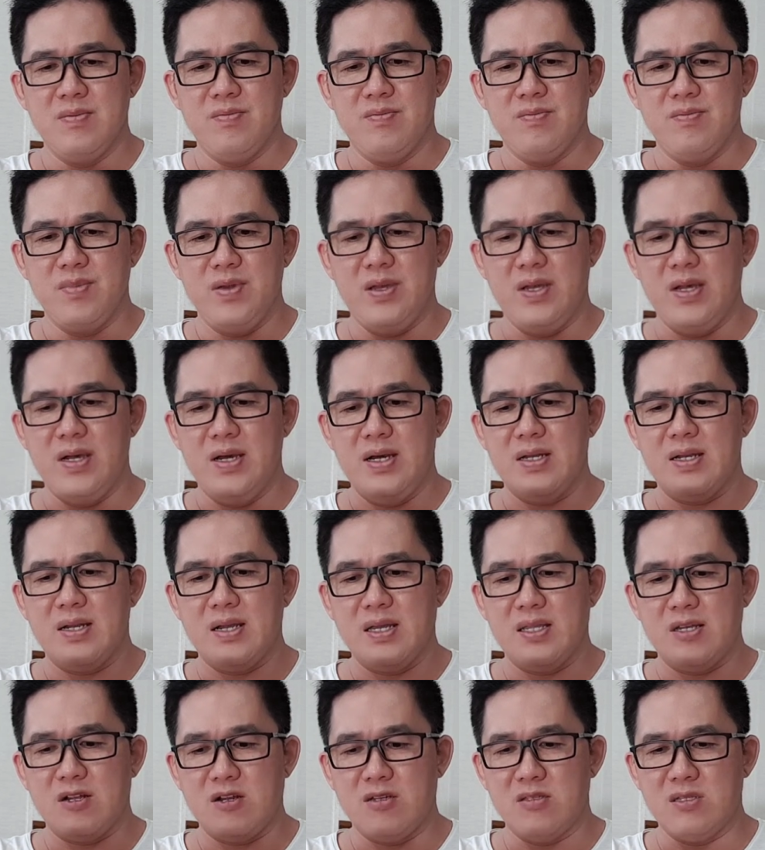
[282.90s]
biar nggak
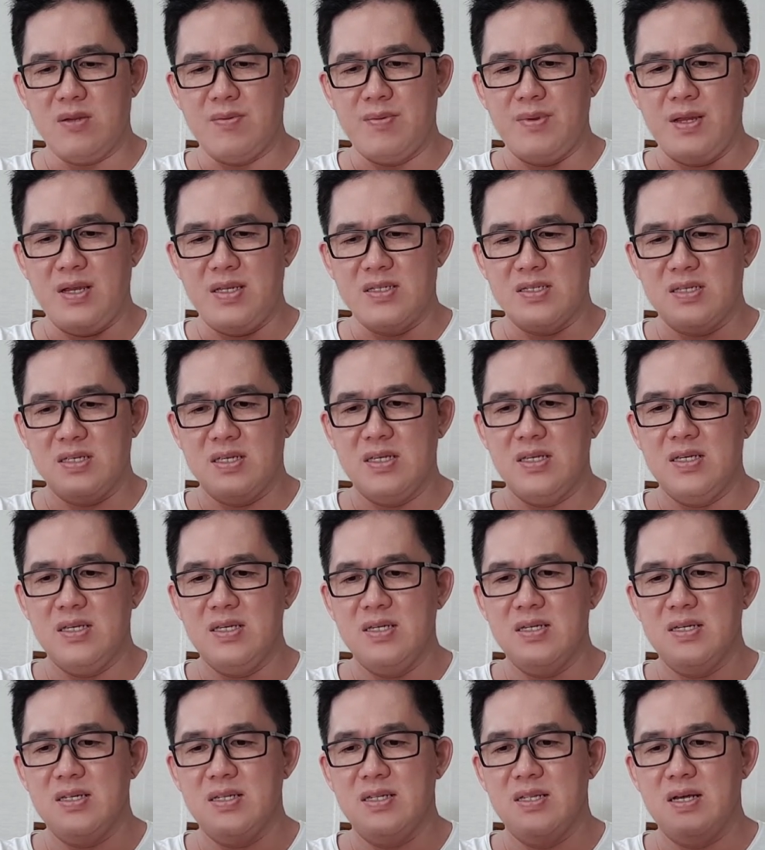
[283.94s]
terkontaminasi
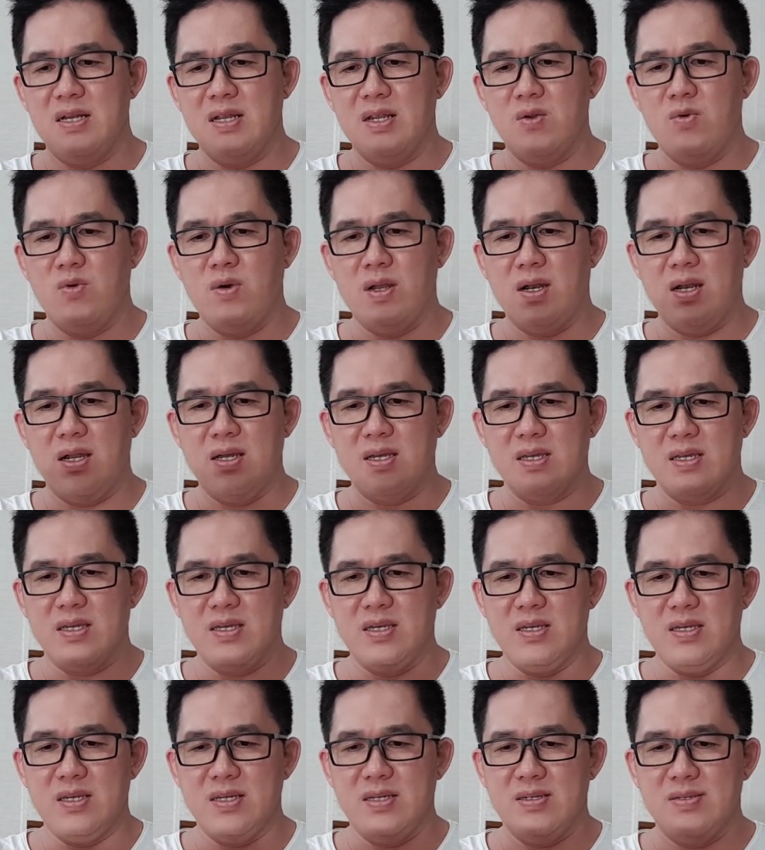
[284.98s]
dari luar
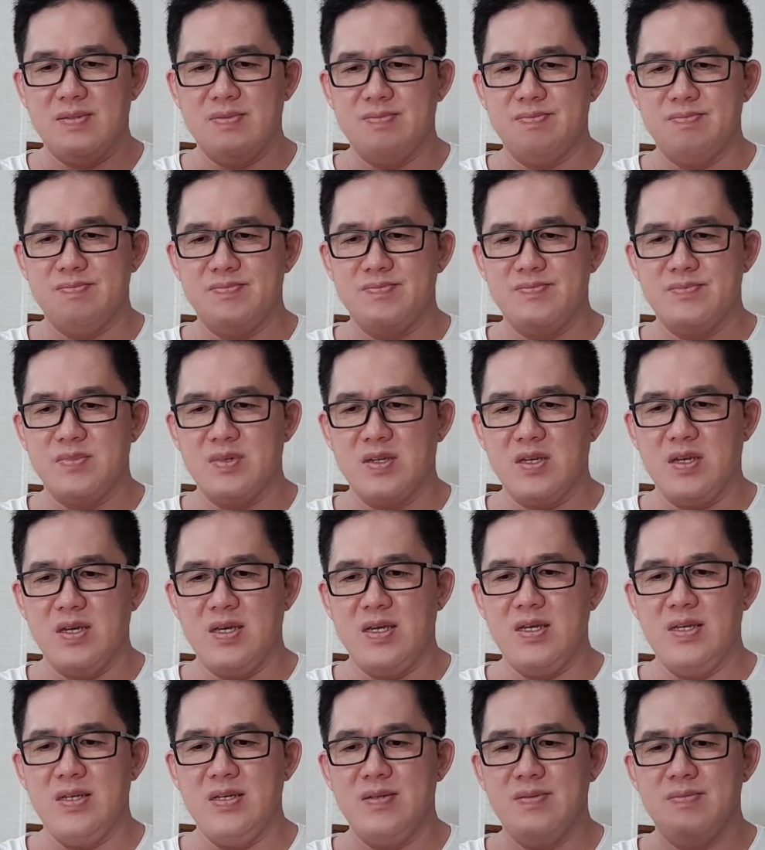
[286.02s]
lagi oke
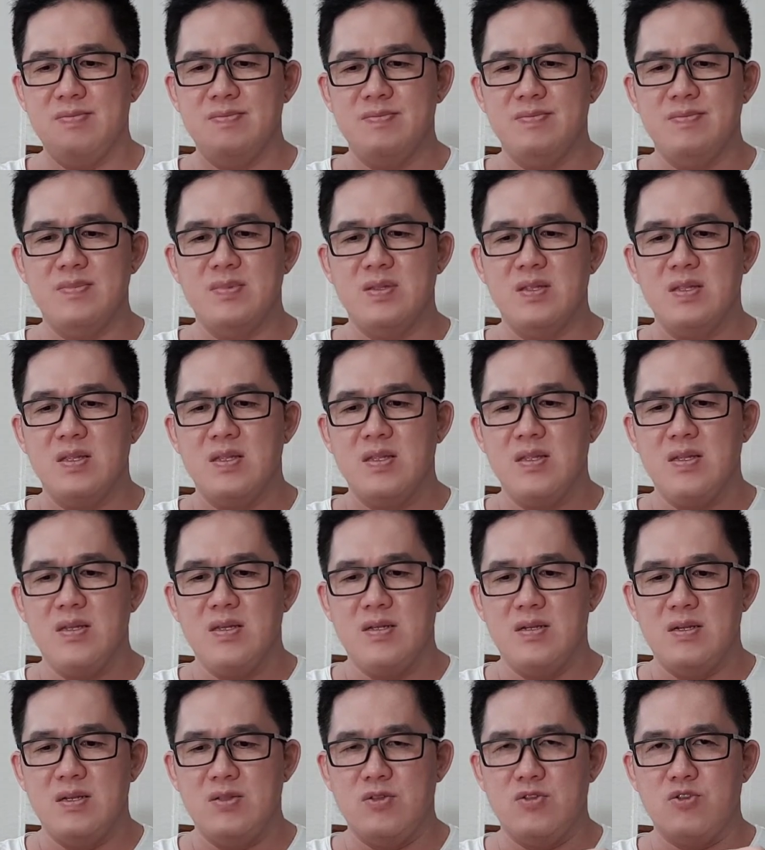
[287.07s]

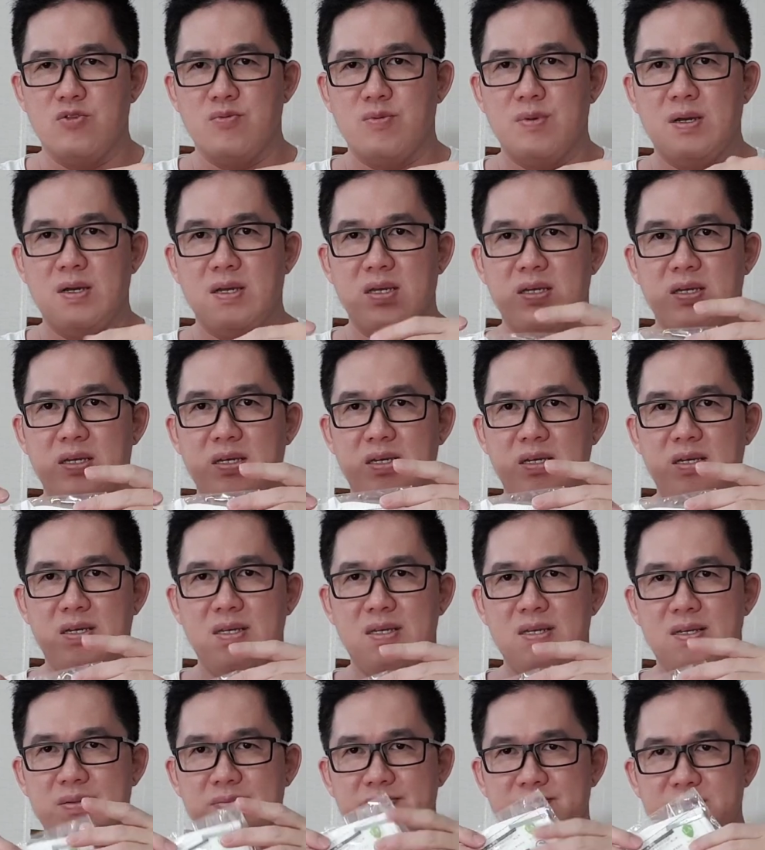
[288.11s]
tutup
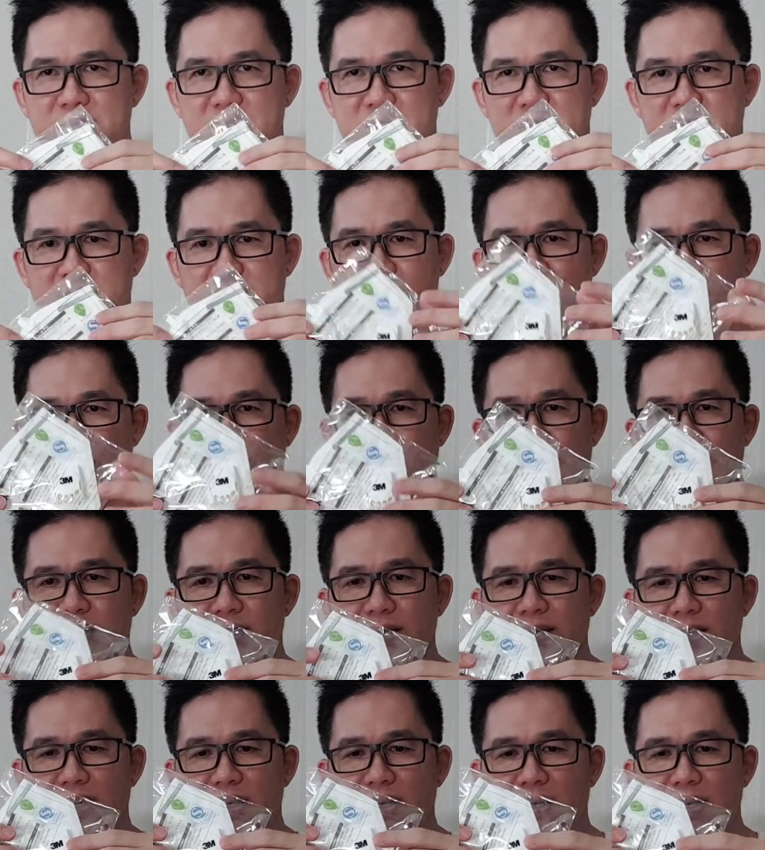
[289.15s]
lagi seal lagi
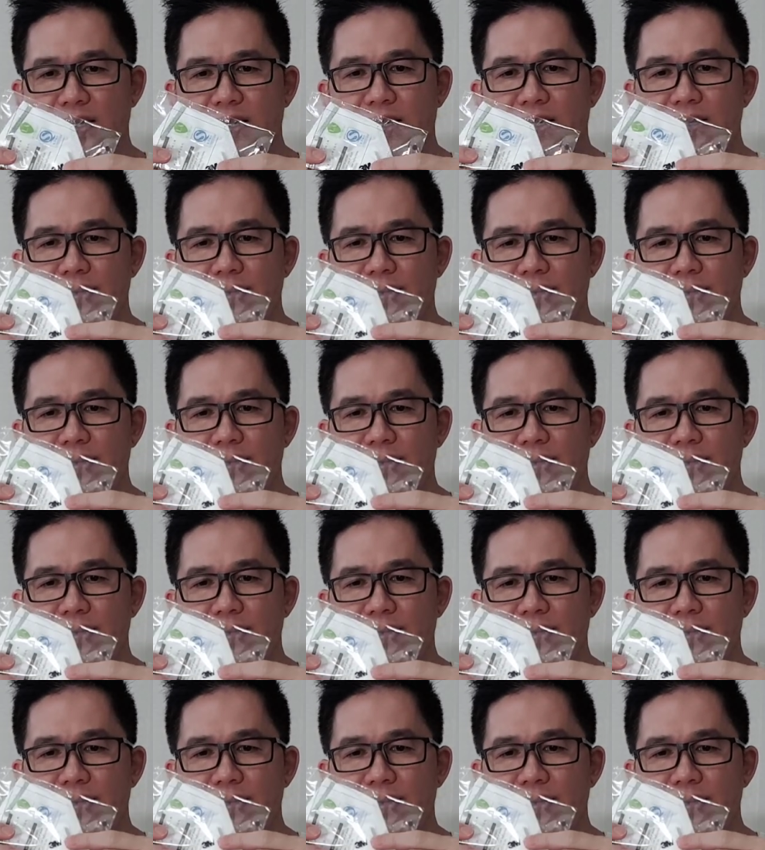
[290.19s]
dia